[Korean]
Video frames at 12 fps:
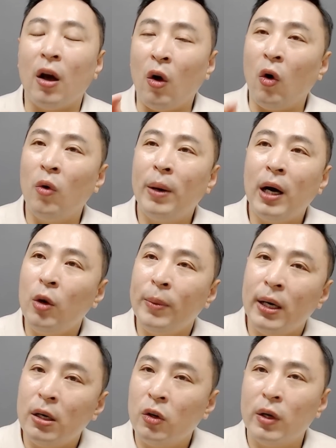
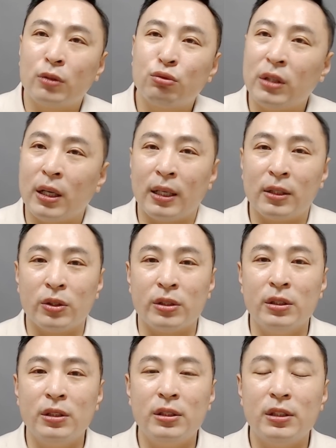어마어마한 거였구나라는
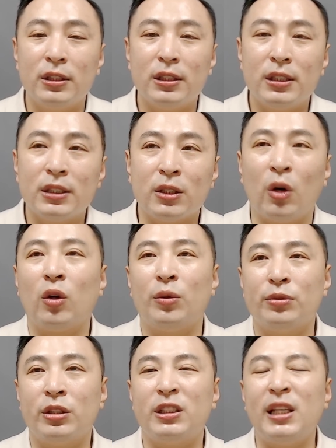것을
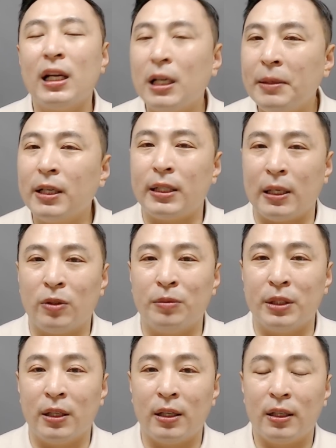여러분들이 체감하게 될 겁니다.